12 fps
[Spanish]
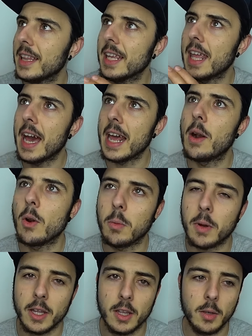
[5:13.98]
llegar a un
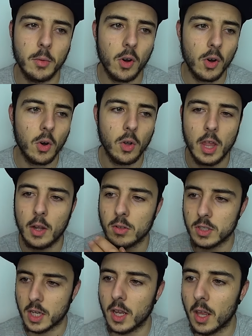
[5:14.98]
objetivo o de
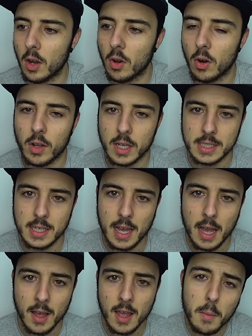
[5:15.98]
conseguirlo o lo que
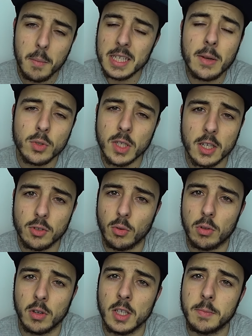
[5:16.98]
sea, vas a buscar
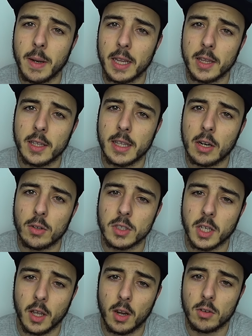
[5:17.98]
soluciones para intentar
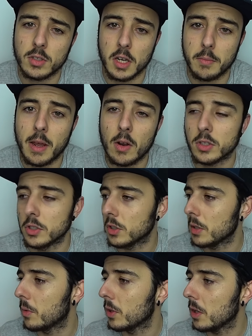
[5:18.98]
conseguirlo. Sin embargo, si
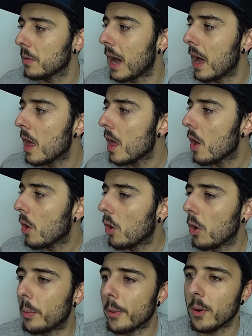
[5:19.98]
no te motiva
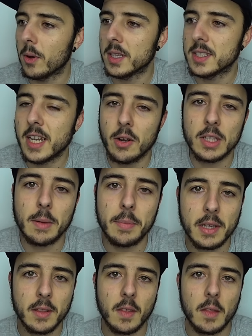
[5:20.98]
o por lo que sea no te
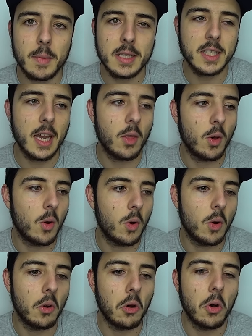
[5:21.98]
apetece demasiado
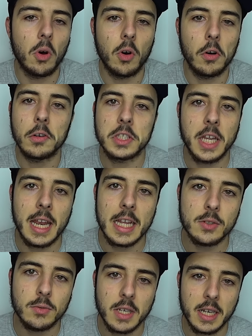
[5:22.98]
o, o sea la
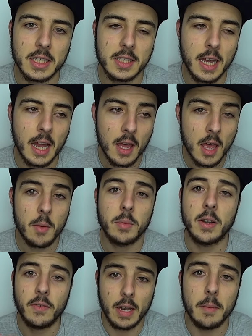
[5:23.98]
excusa que sea,
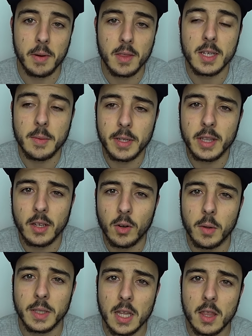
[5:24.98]
pues al final precisamente
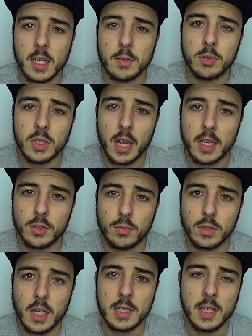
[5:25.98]
lo que vas a hacer es buscar
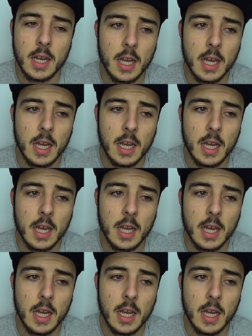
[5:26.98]
excusas.